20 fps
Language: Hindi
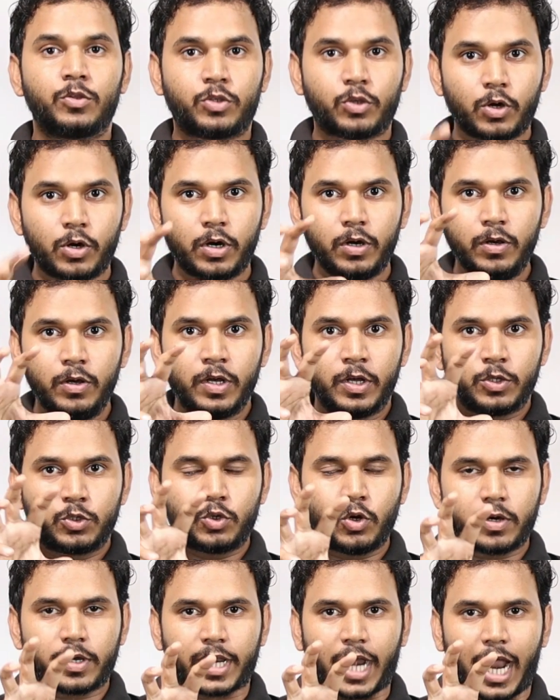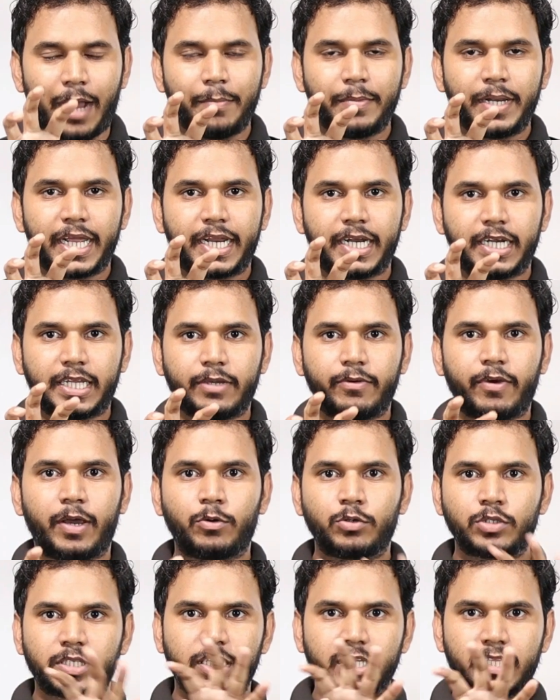तो जो ग्राम नेगेटिव है
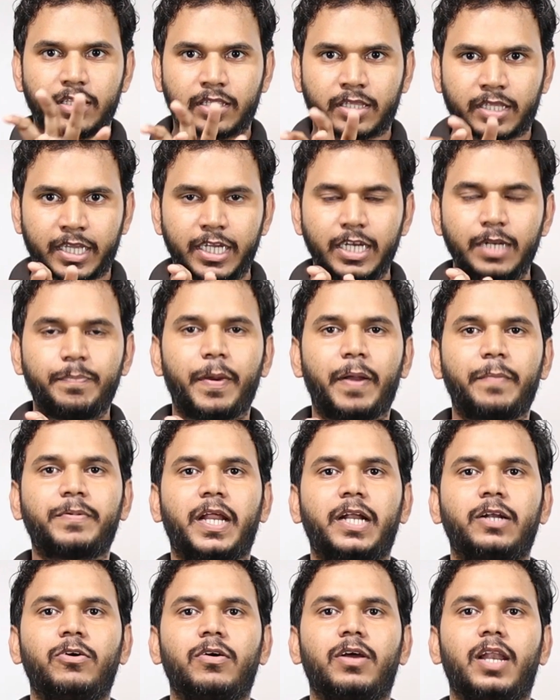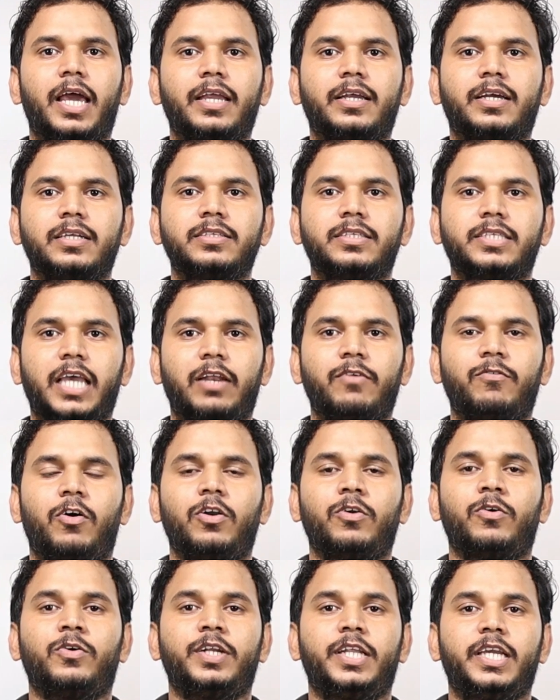उसकी थिन पेप्टाइडोग्लाइकन सेल
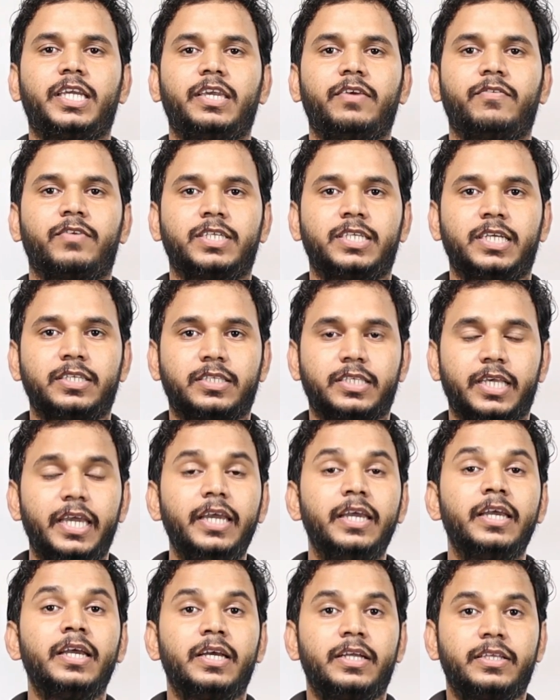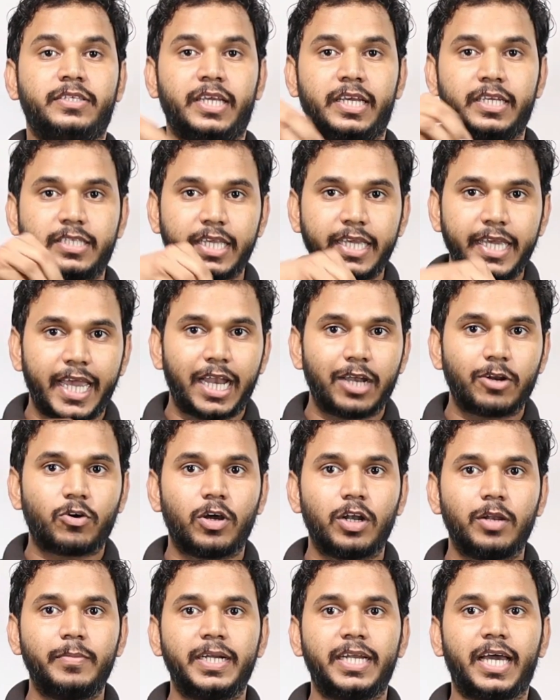वॉल होने की वजह से जैसे ही
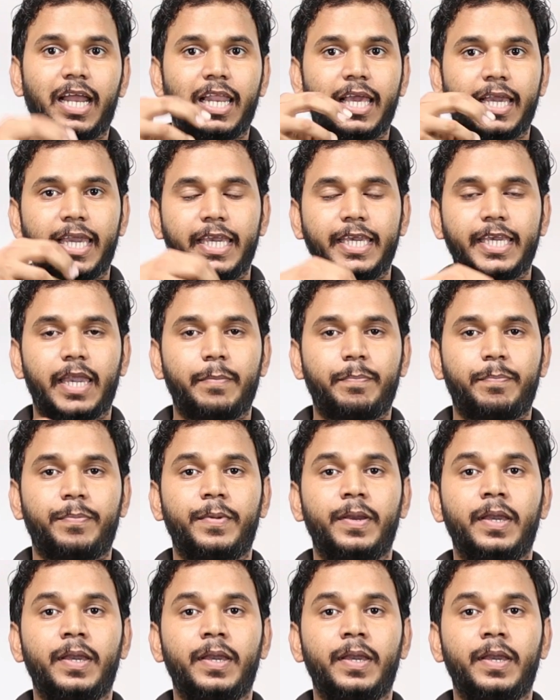एल्कोहल में डालेंगे ये